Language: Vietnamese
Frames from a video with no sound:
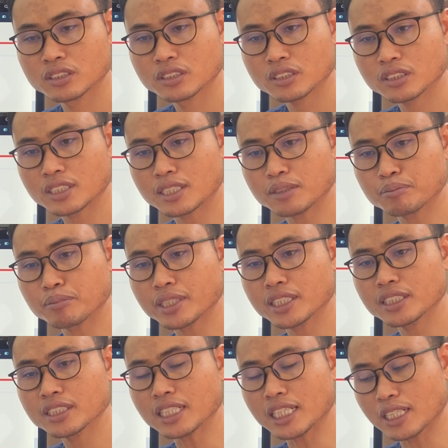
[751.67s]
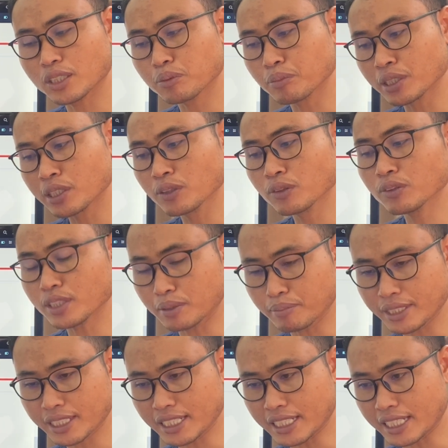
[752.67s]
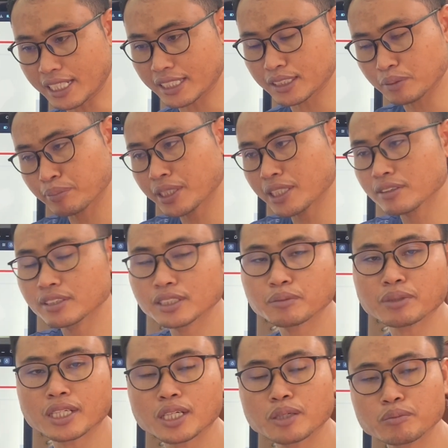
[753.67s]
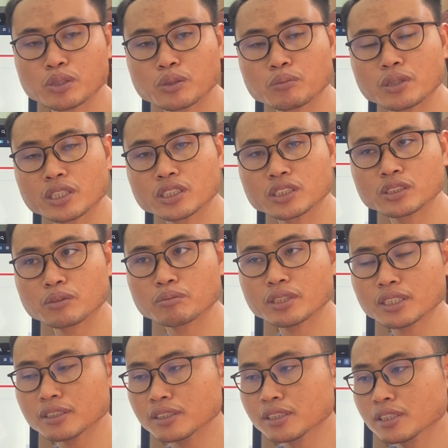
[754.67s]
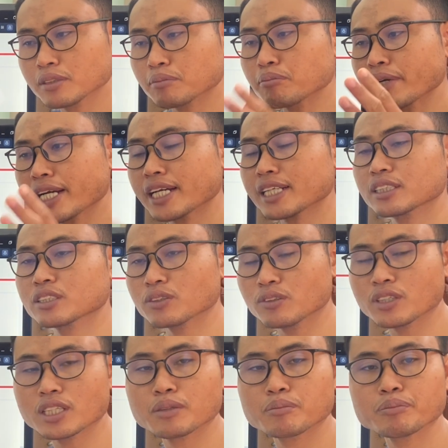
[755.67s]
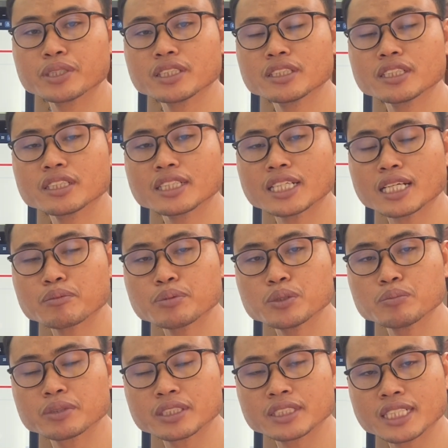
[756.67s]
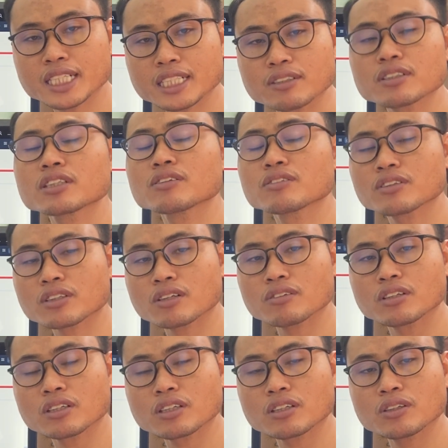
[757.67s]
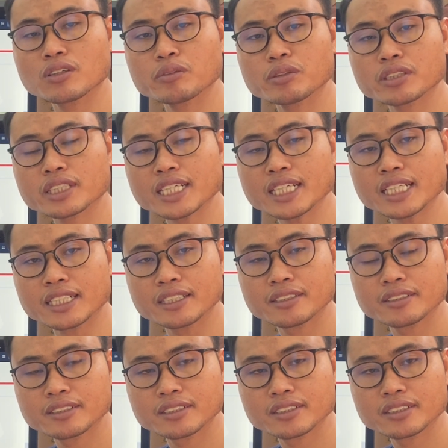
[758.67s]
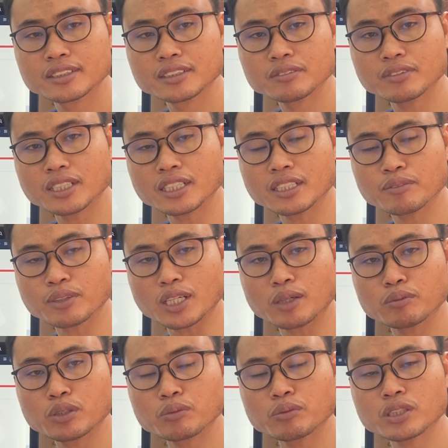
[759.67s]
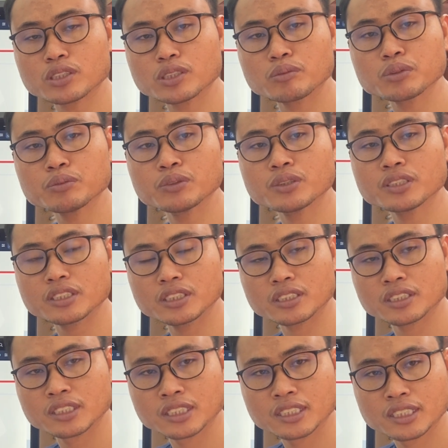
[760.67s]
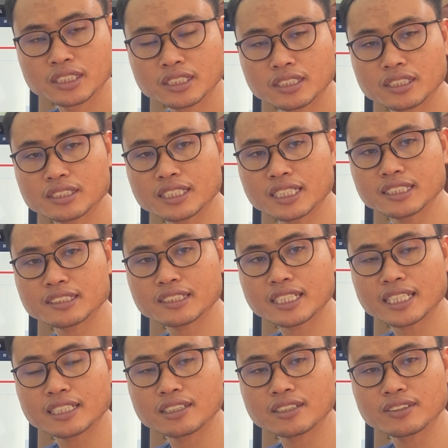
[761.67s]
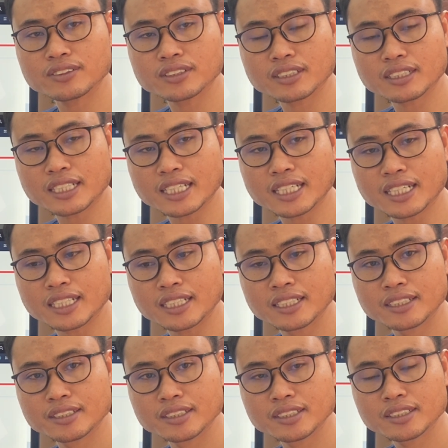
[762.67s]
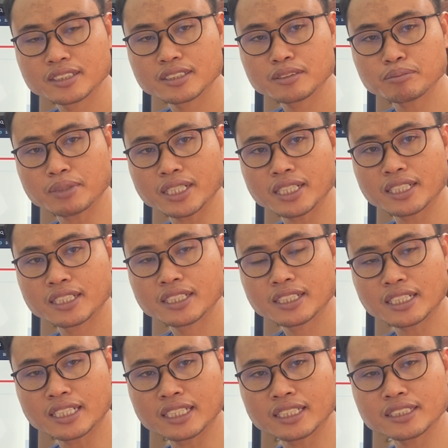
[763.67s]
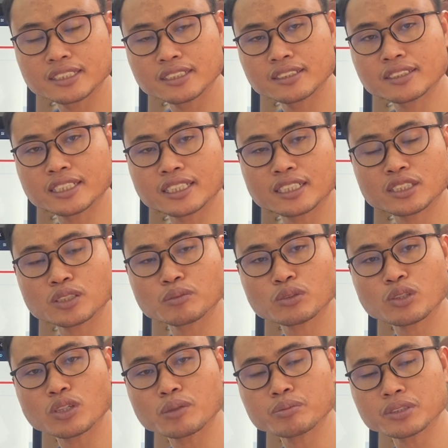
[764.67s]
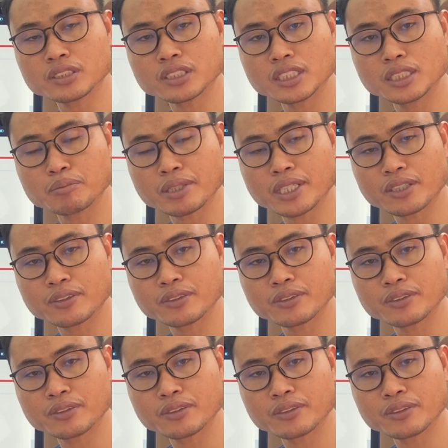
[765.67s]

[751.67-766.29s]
đàm bây ai mình nốt để ban an dịp hơi rương và lòng lột bọc khuyên nâng bàn score làm pi ti tăng phu mà xa nó không còn còn cô vòng đáy và lòng lột bọc khuyên mùa rương này say xa này cô sẵn cả hàn và nâng dưới rương để khuyên thọ lọp rồi xây màu